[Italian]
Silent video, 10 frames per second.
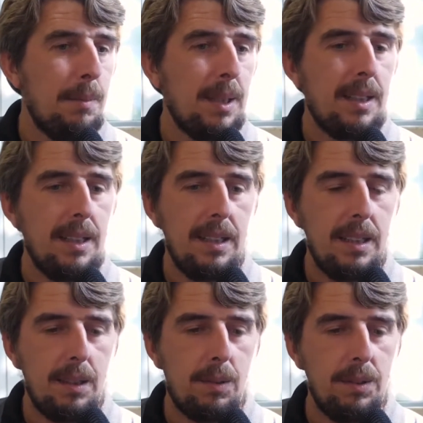
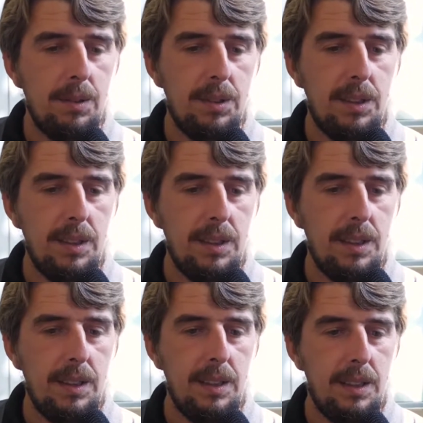perché quando
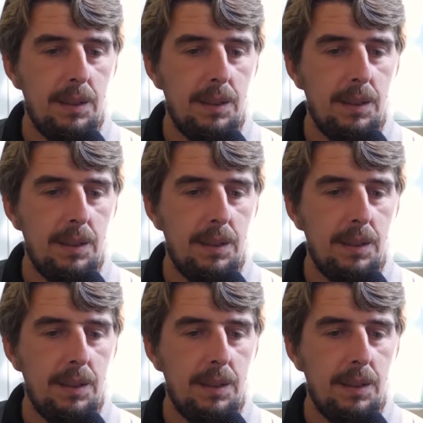si,